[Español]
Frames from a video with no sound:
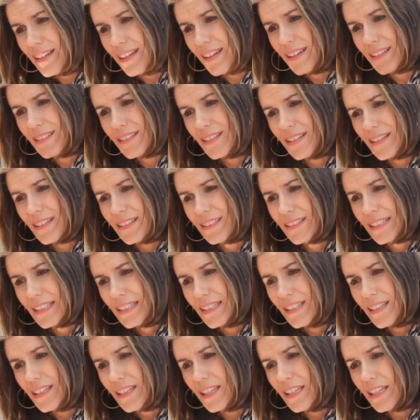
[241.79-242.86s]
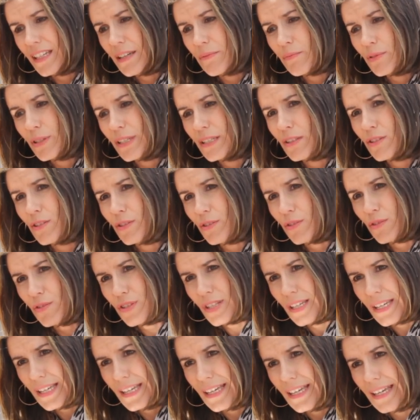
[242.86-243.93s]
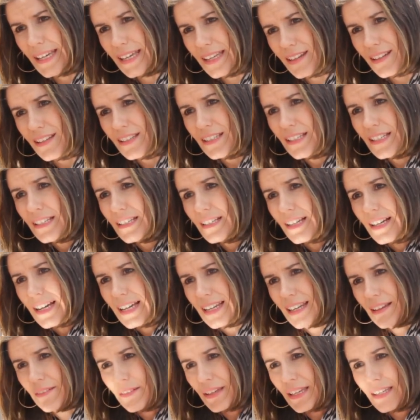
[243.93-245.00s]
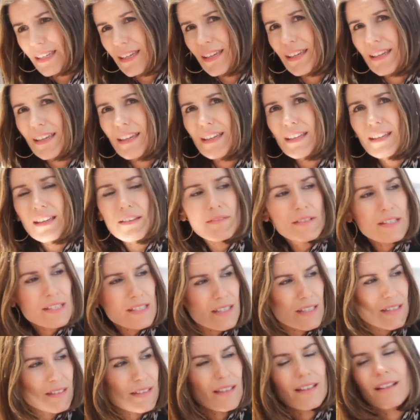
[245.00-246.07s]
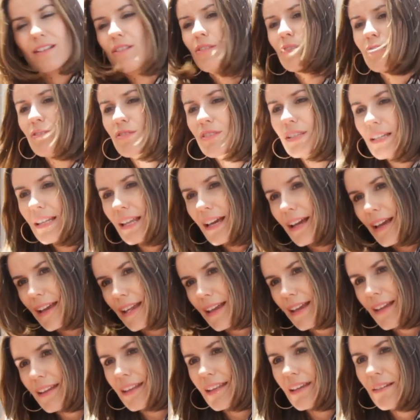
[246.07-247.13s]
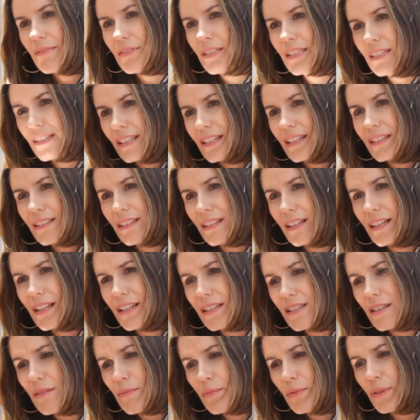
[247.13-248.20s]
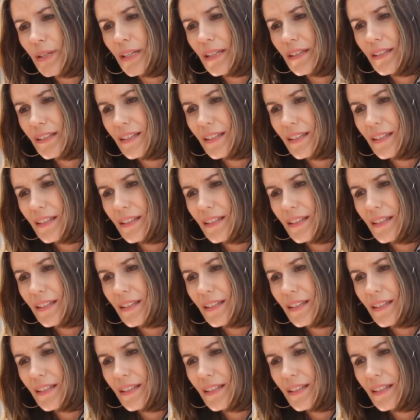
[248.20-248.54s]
hasta, hasta aquí, que puedan conocer a la vez que, visitan, conocen la jeria, visitan esta casa, pues